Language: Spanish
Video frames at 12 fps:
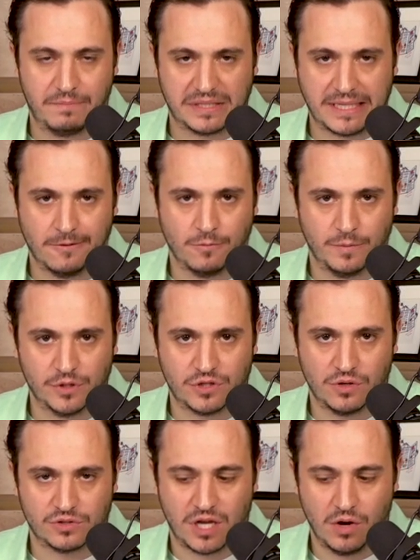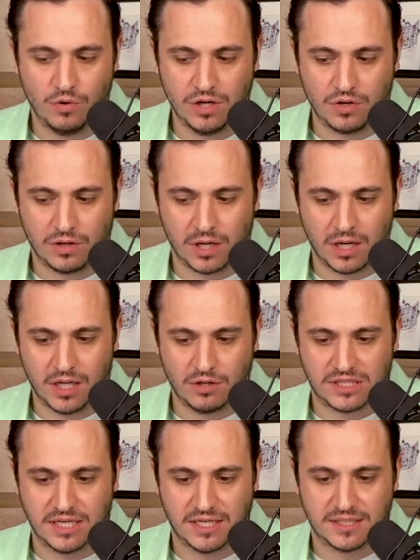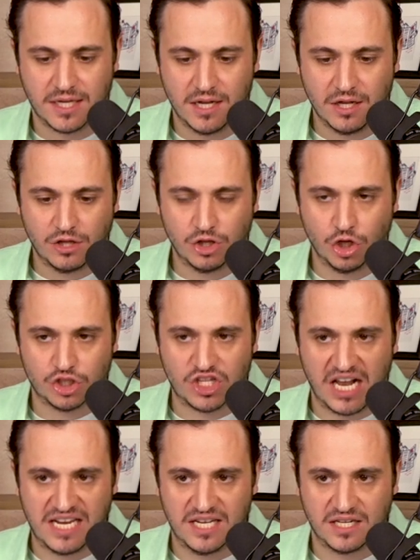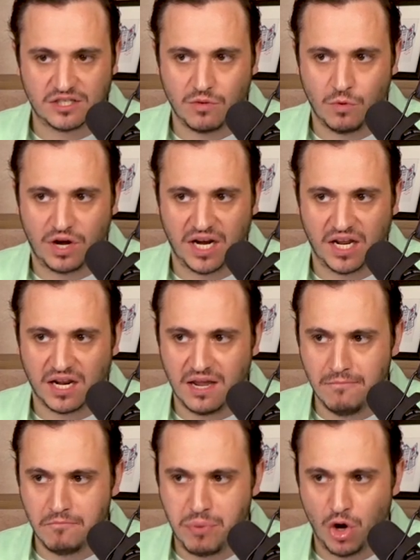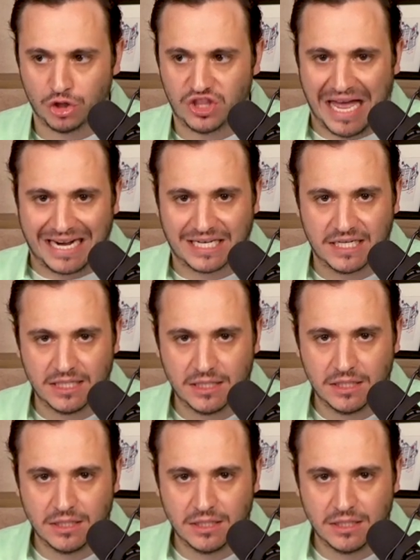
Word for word: He pasado momentos en los que lo único que he querido hacer es no salir. Es como querer implotar